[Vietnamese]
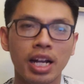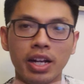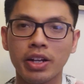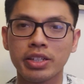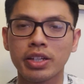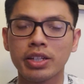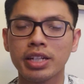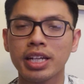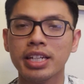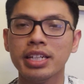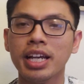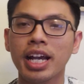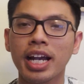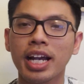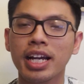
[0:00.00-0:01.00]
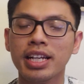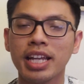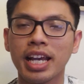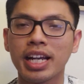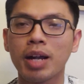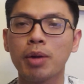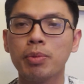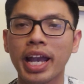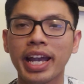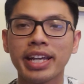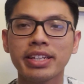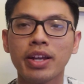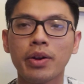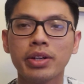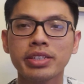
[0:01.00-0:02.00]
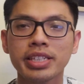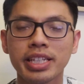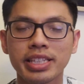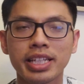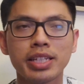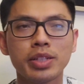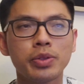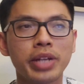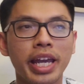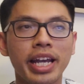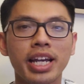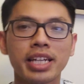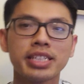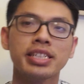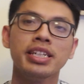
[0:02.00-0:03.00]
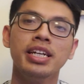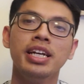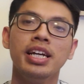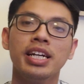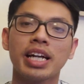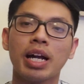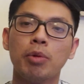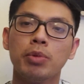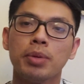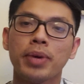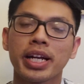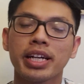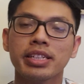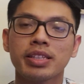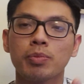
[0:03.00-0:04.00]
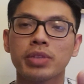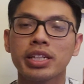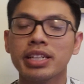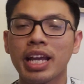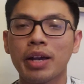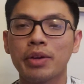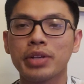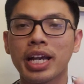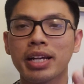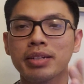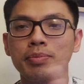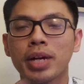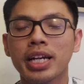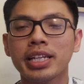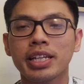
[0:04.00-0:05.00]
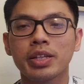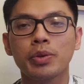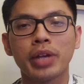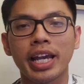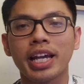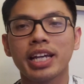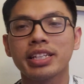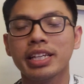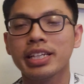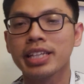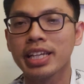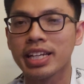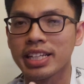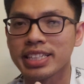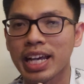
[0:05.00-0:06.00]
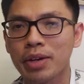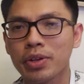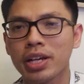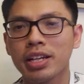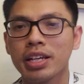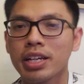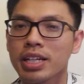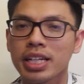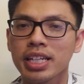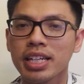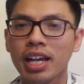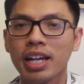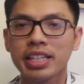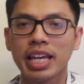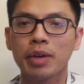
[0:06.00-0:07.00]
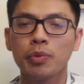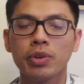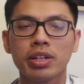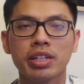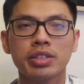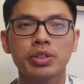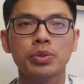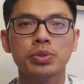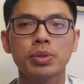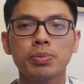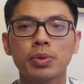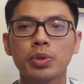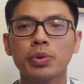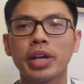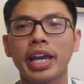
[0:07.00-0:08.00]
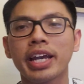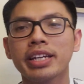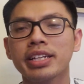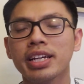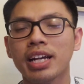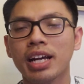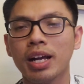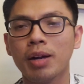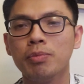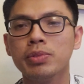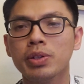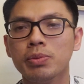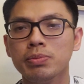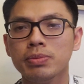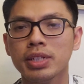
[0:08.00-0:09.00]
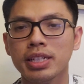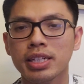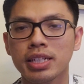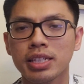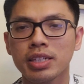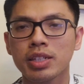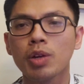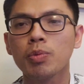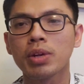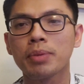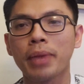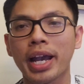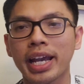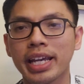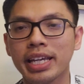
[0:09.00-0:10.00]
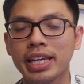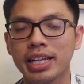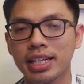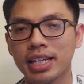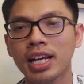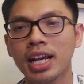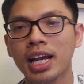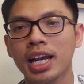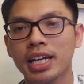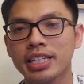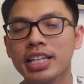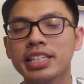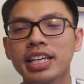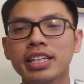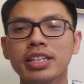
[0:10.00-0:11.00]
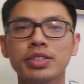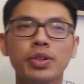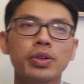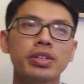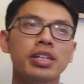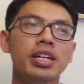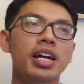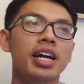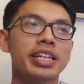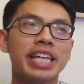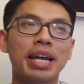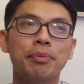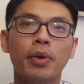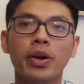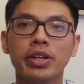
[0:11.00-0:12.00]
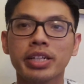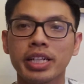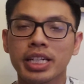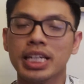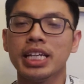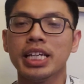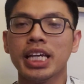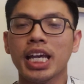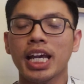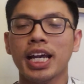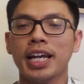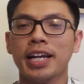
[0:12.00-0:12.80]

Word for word: rồi cho nên à, là không ai nói gì tới chú ngạn hết không có bất cứ thông tin nào đăng mới gì chú ngạn hết dĩ nhiên là sau đó là cái chân à, youtube của chú ngạn đó à, ông cũng rút cái bài đính chính nó xuống và mọi người